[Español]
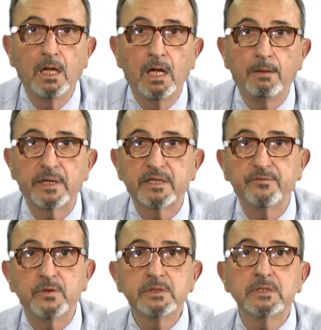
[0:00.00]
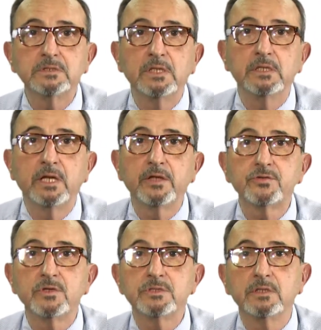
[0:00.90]
Hablar de fuentes del
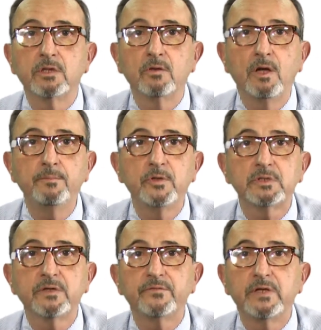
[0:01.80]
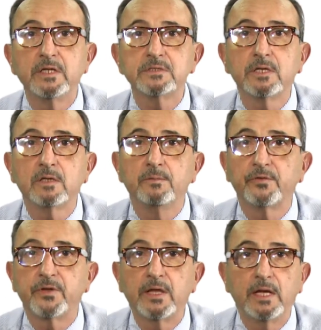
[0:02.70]
derecho en sentido amplio referirse,
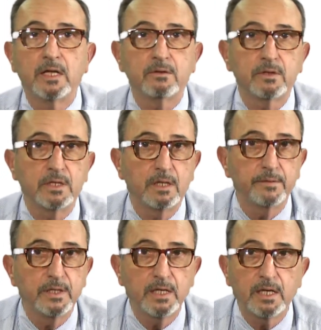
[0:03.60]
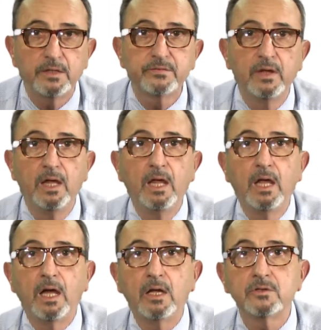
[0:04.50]
como señala Rojina Villegas,
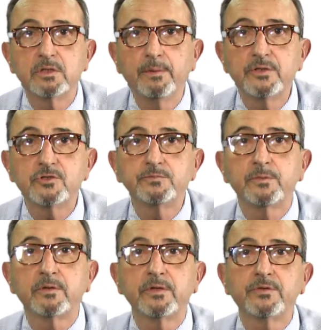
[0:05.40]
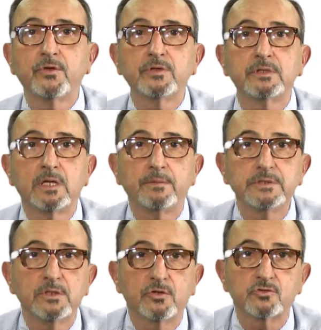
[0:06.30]
a los diversos procesos a
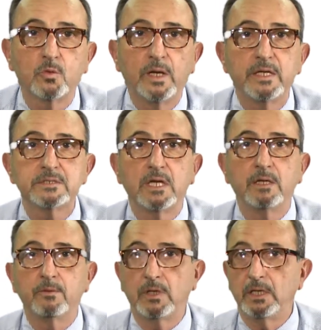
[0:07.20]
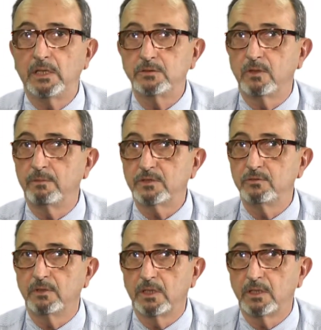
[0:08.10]
través de los cuales se elaboran las normas
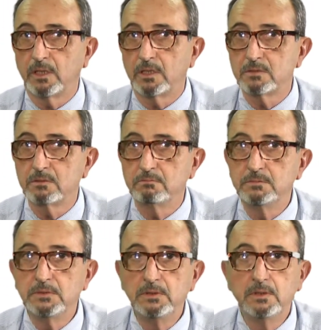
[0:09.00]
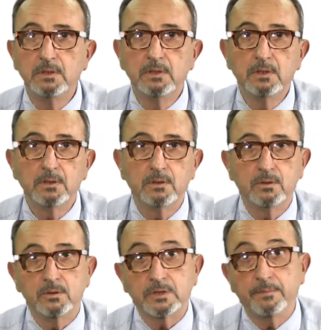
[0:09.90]
jurídicas.
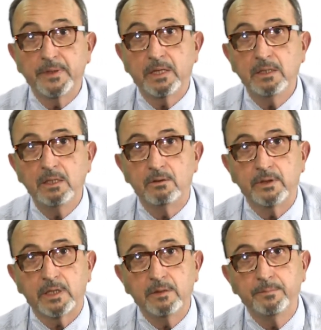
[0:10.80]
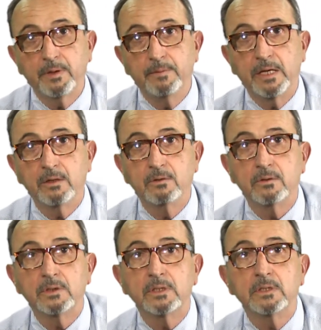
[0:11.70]
O también el origen
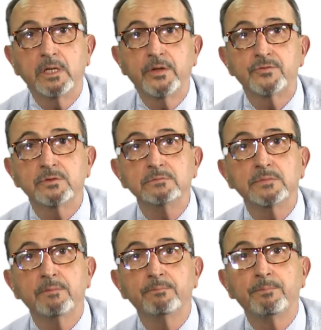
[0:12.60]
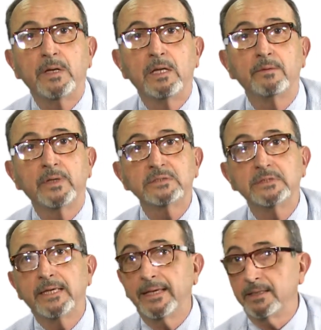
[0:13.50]
primario del derecho, en palabras
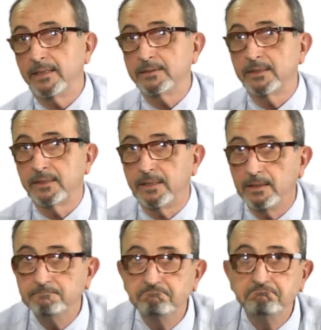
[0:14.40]
de Hernández Gil.